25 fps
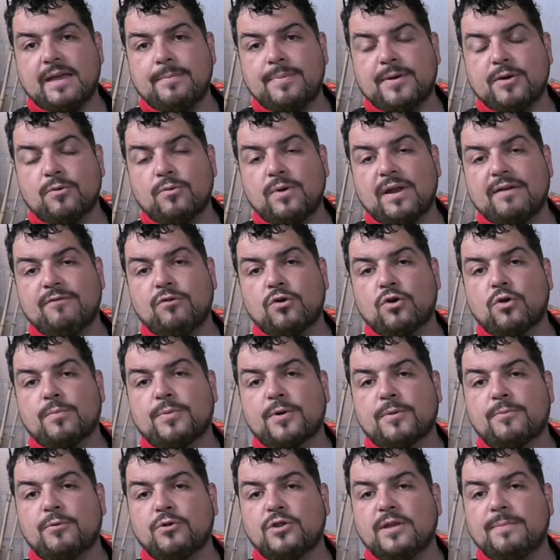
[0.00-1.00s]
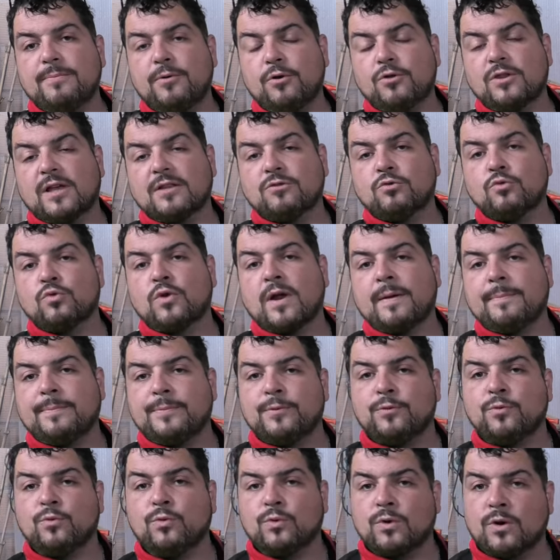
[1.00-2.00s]
per un lavoro proprio di potatura
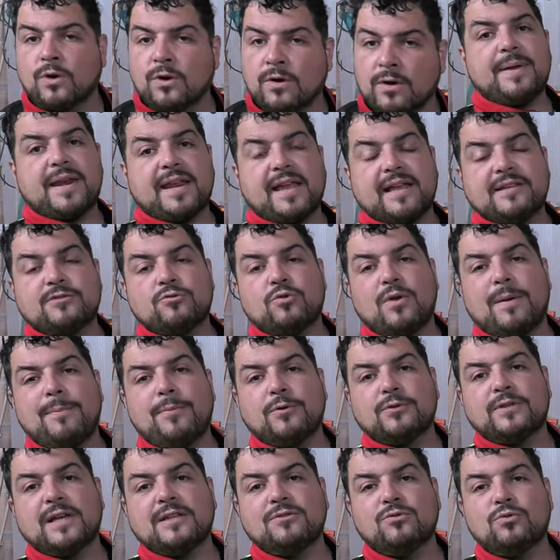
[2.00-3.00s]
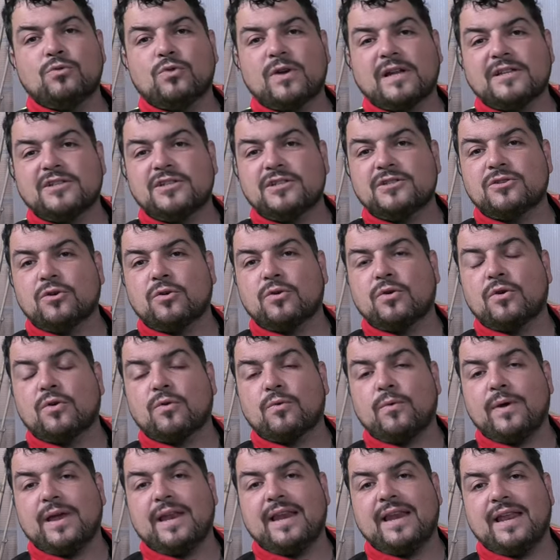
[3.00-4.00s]
puro, perché sulla potatura ci sono
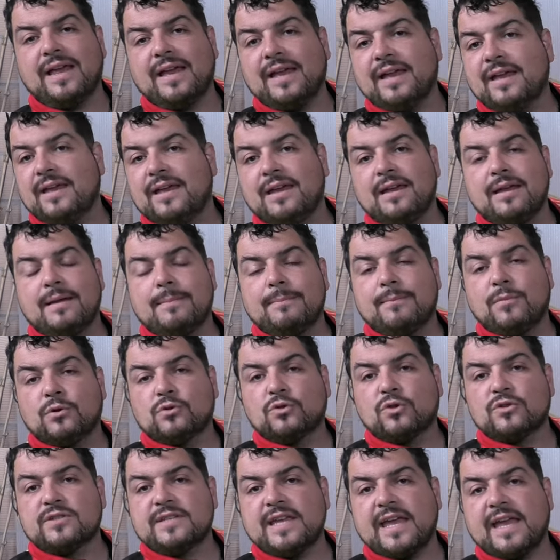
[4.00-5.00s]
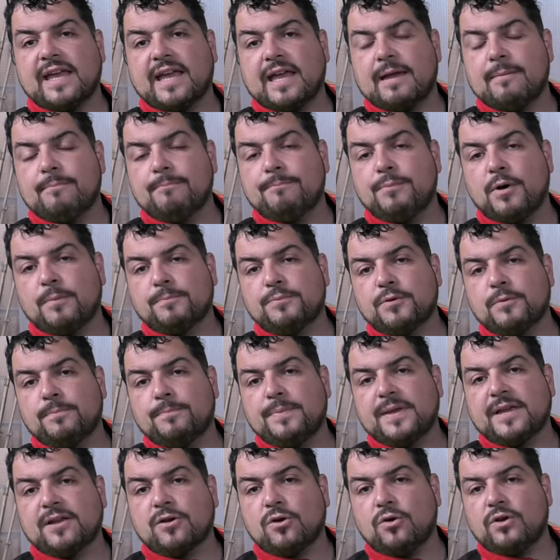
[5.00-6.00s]
quelle motoseghe un po' più
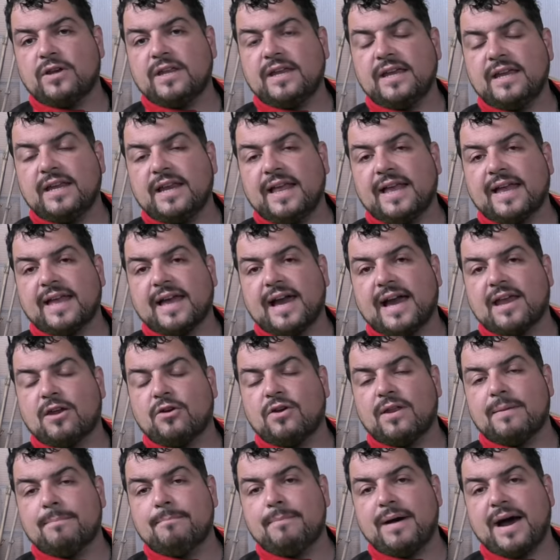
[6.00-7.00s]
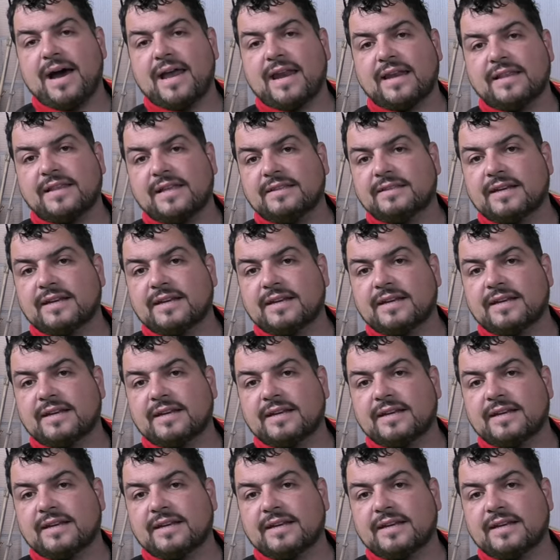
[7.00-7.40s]
piccoline che hanno le barre da